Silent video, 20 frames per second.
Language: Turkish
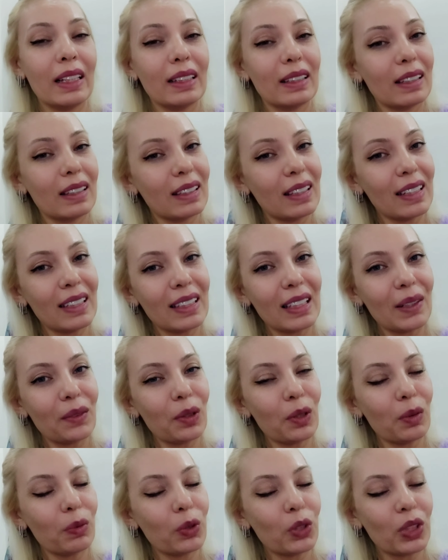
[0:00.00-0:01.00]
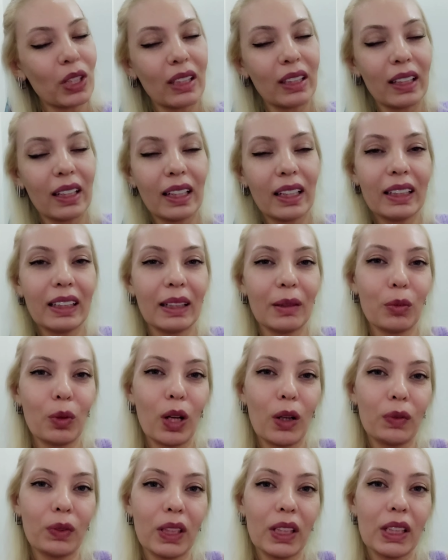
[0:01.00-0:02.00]
Sizleri seviyorum inşallah. Bu
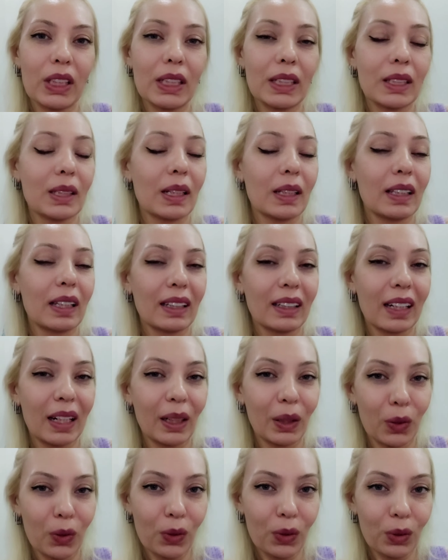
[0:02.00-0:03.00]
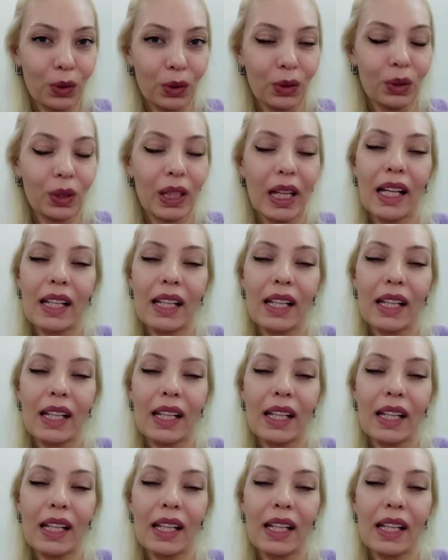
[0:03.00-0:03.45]
hafta içerisinde tekrar görüşürüz.